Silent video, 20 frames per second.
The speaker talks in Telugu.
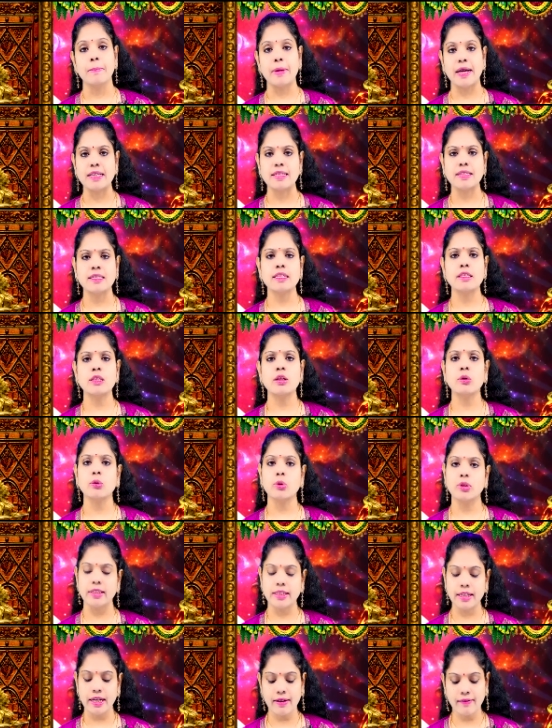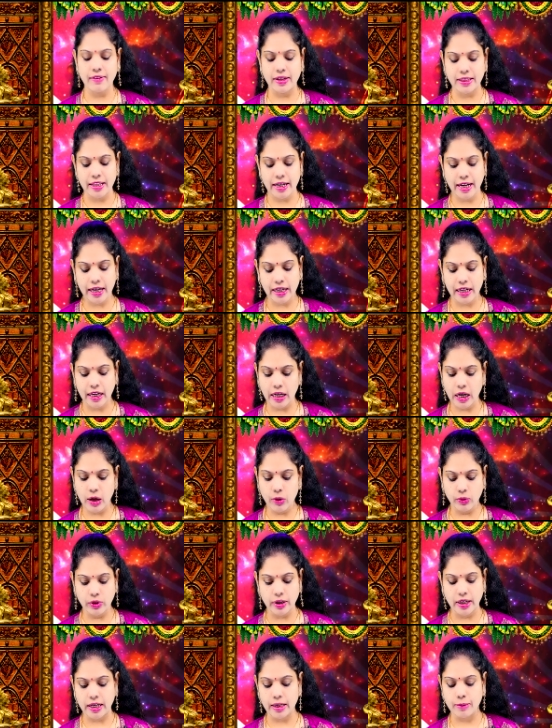పరిస్థితులు కొద్దిగా వ్యతిరేకంగా
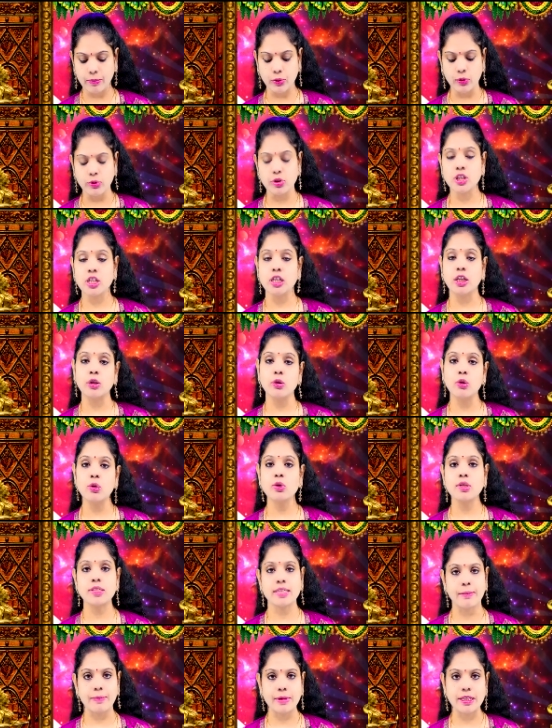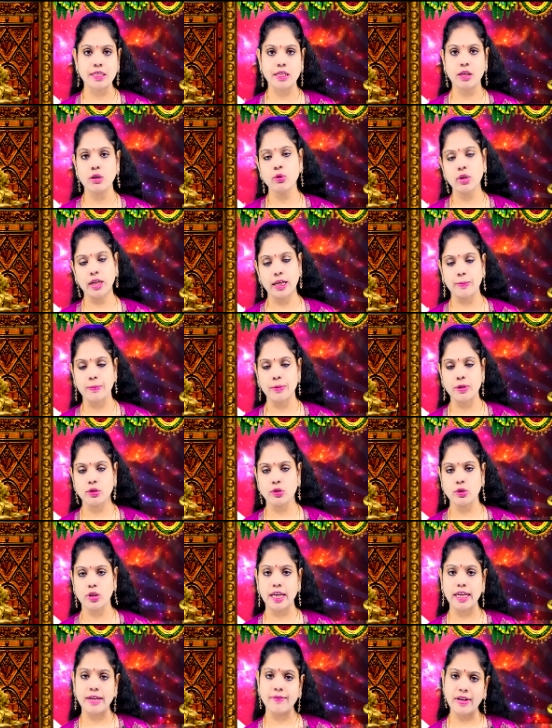ఉండడము చిక్కులు సమస్యలు
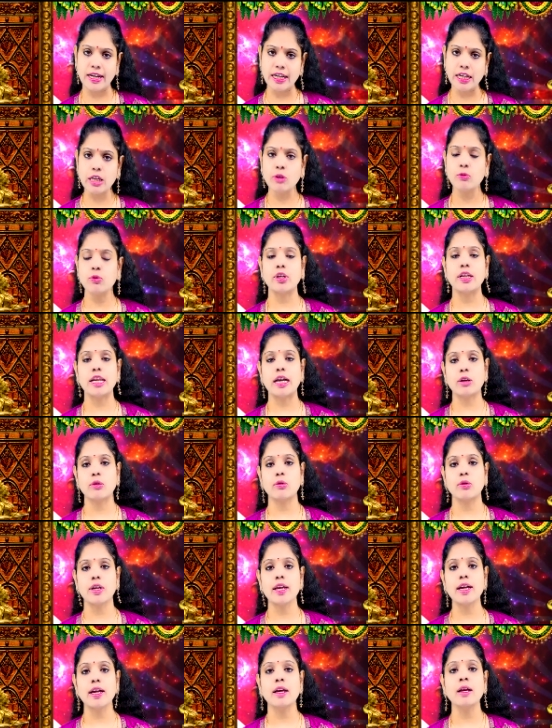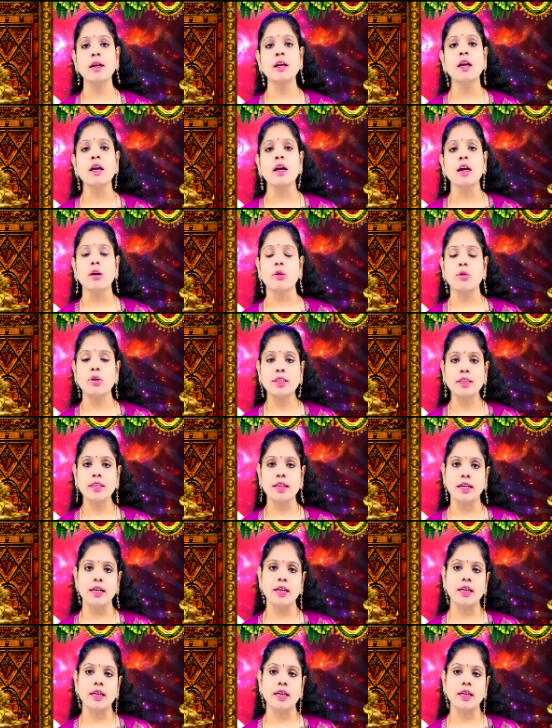కనిపిస్తున్నాయి ఇవన్నీ ఉన్నా కూడా కొంత